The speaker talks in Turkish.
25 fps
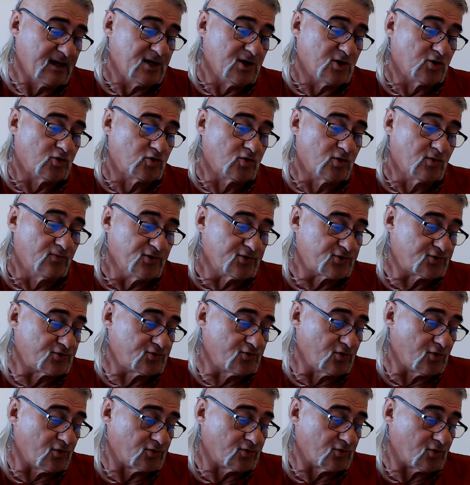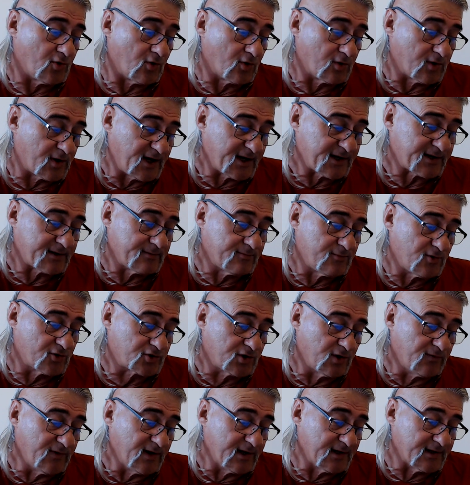nüfus yoğunluğu olarak
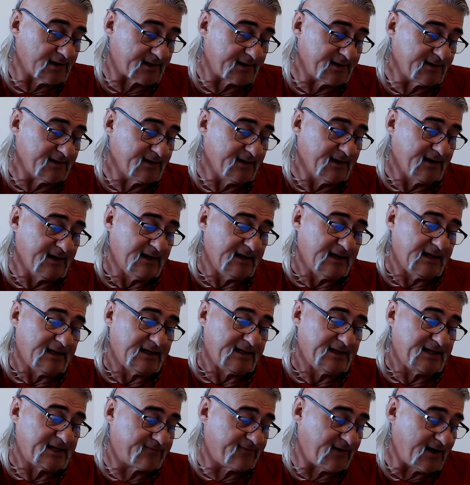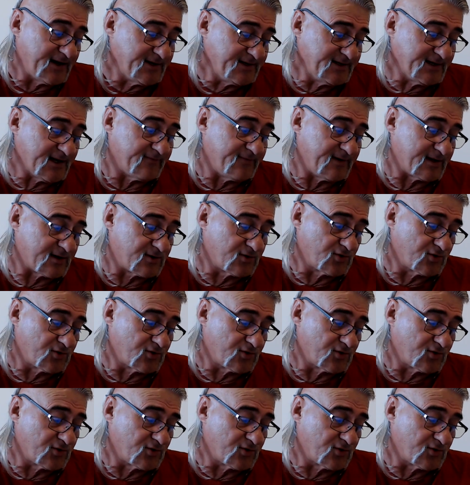Moskovalıların Litvanya ve e,